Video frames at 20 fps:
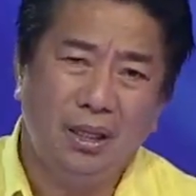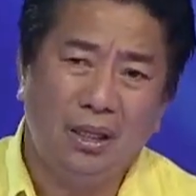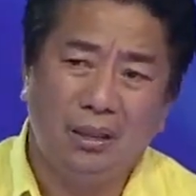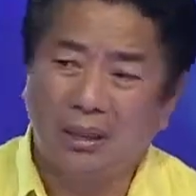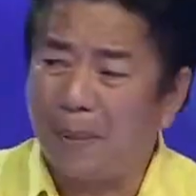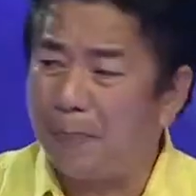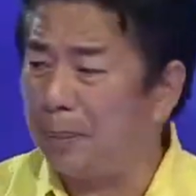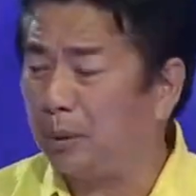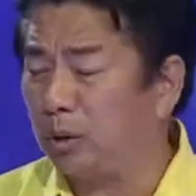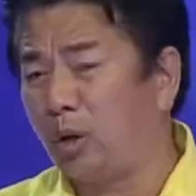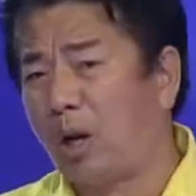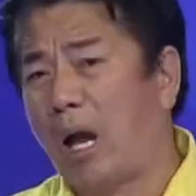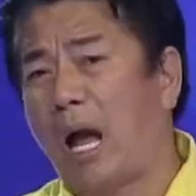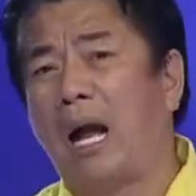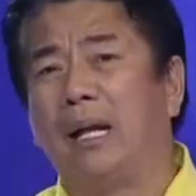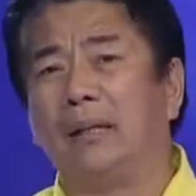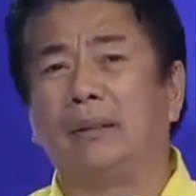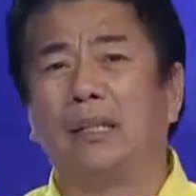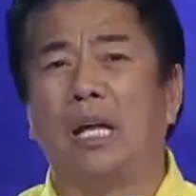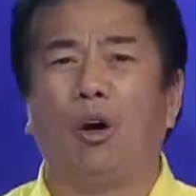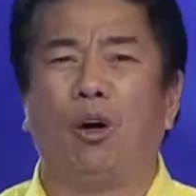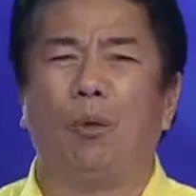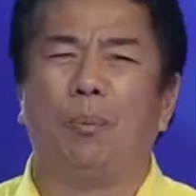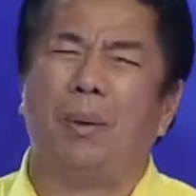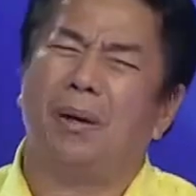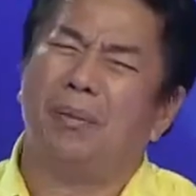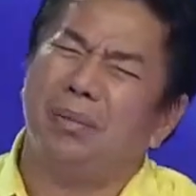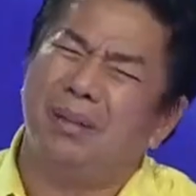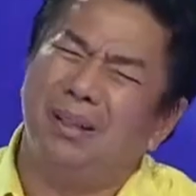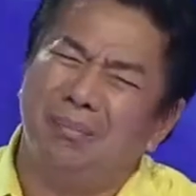Dapat to, kakanta ako,
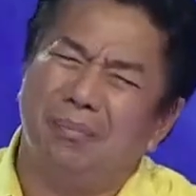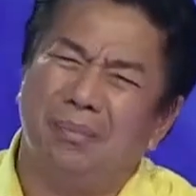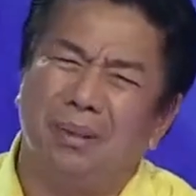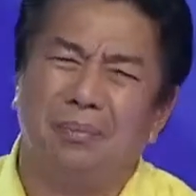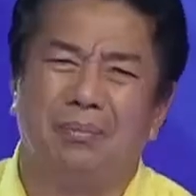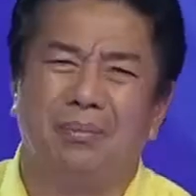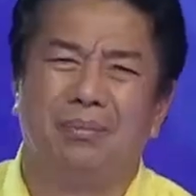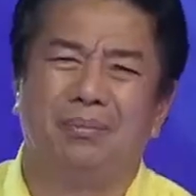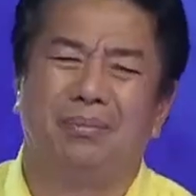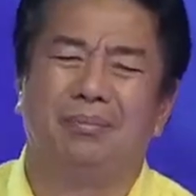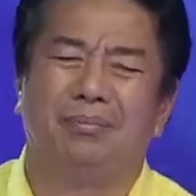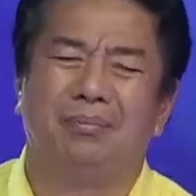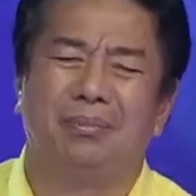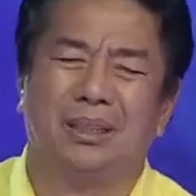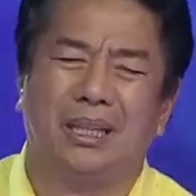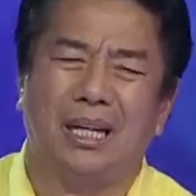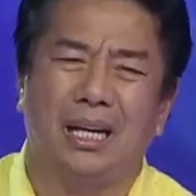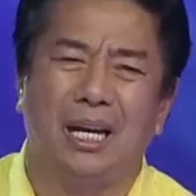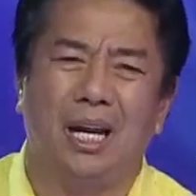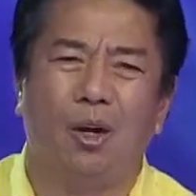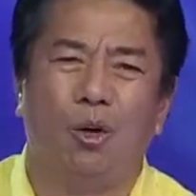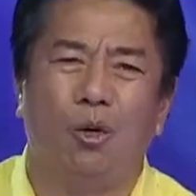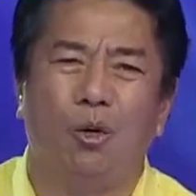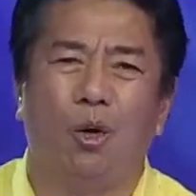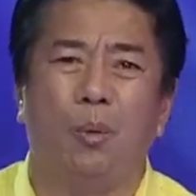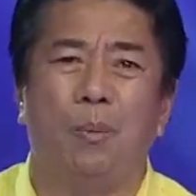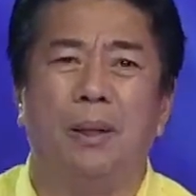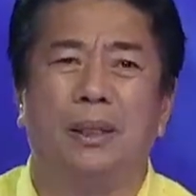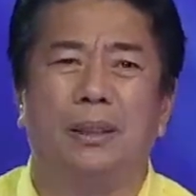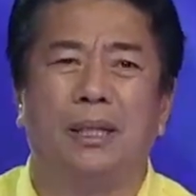pero ba't, kailangan ko
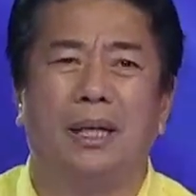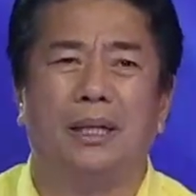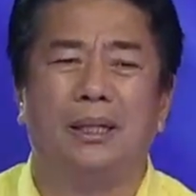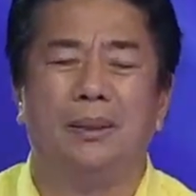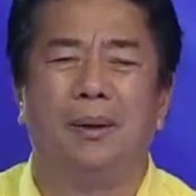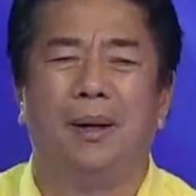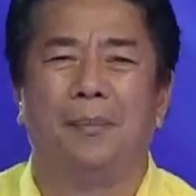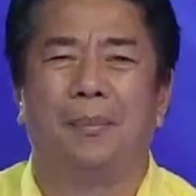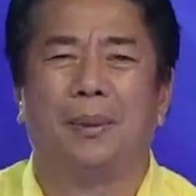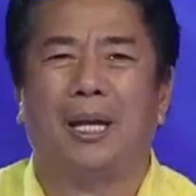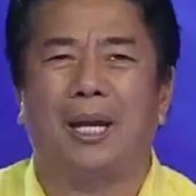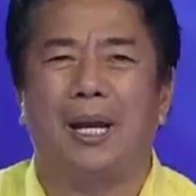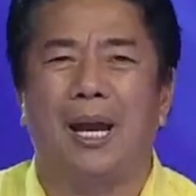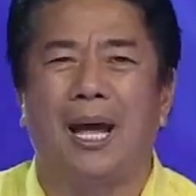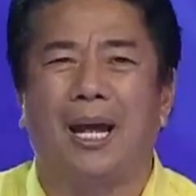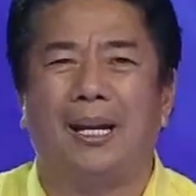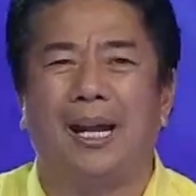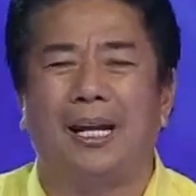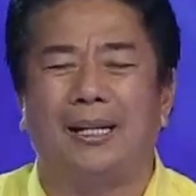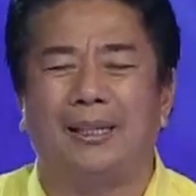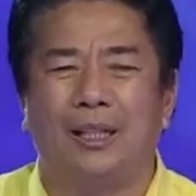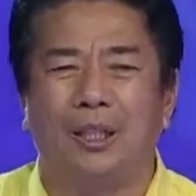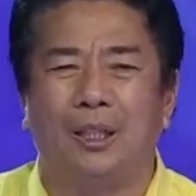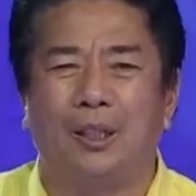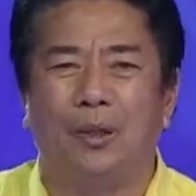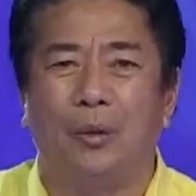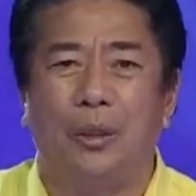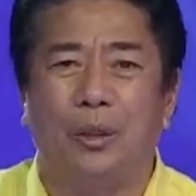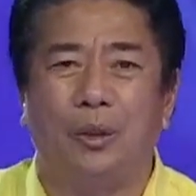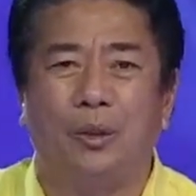kumanta? Ba't kailangan nating
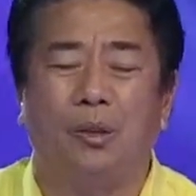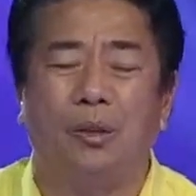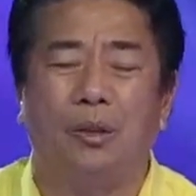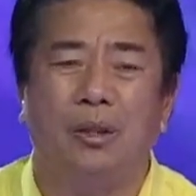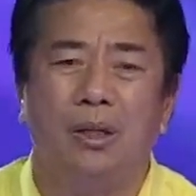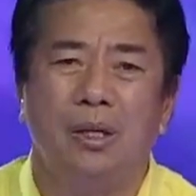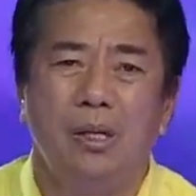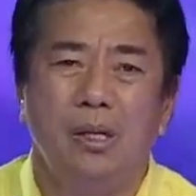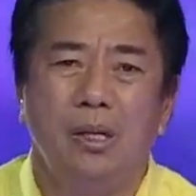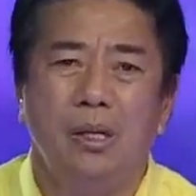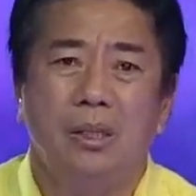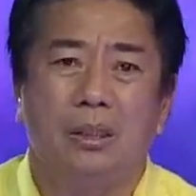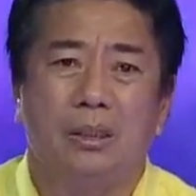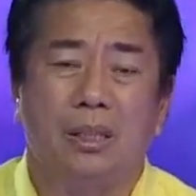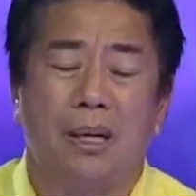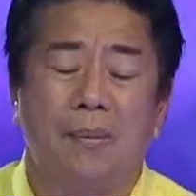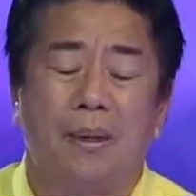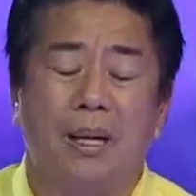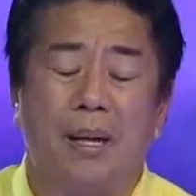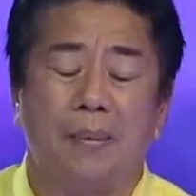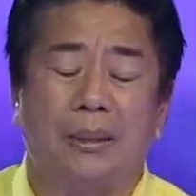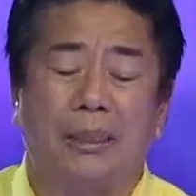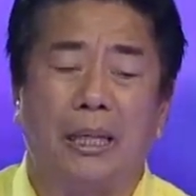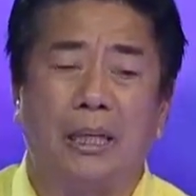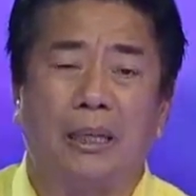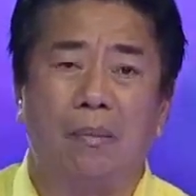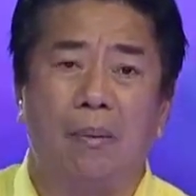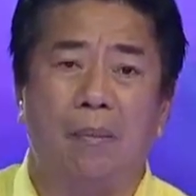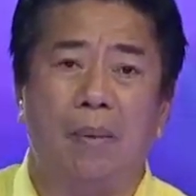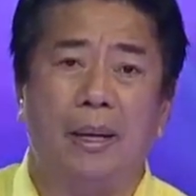gawin to? sa marami
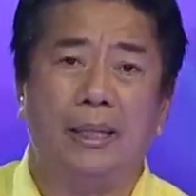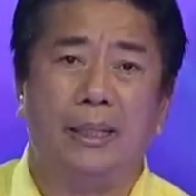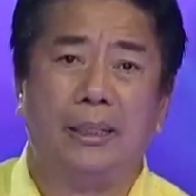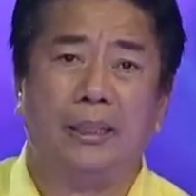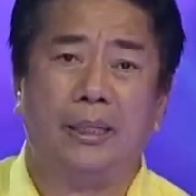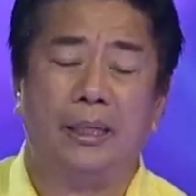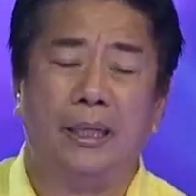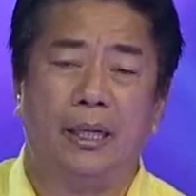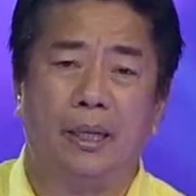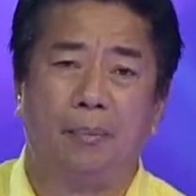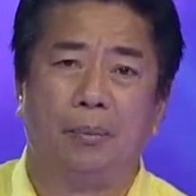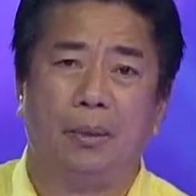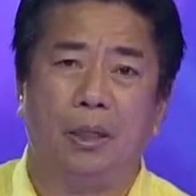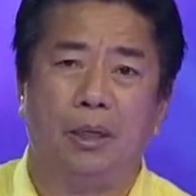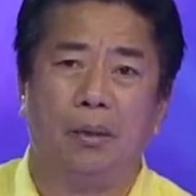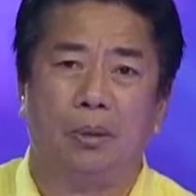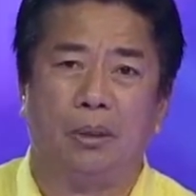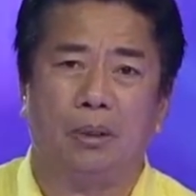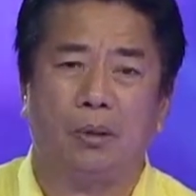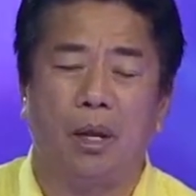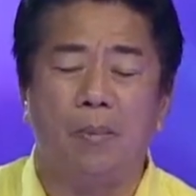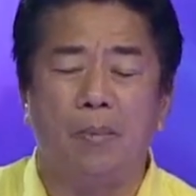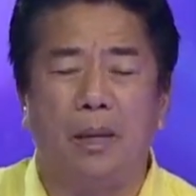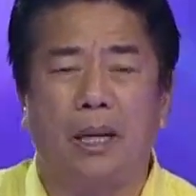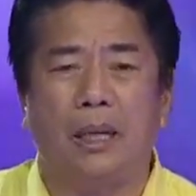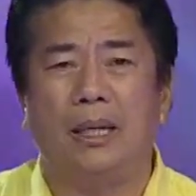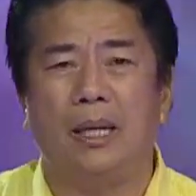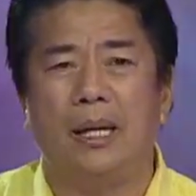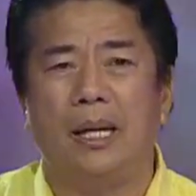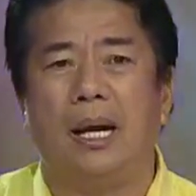tayong kababayan naghihirap ngayon. Ba't kayo
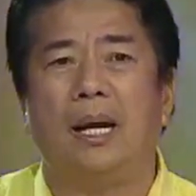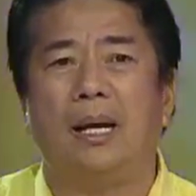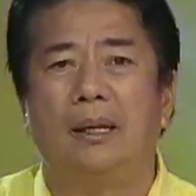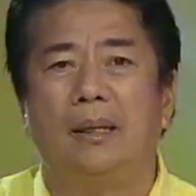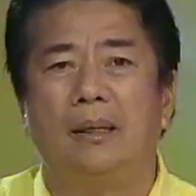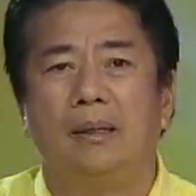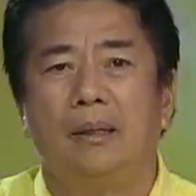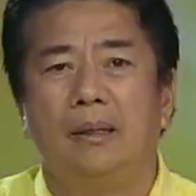magalala?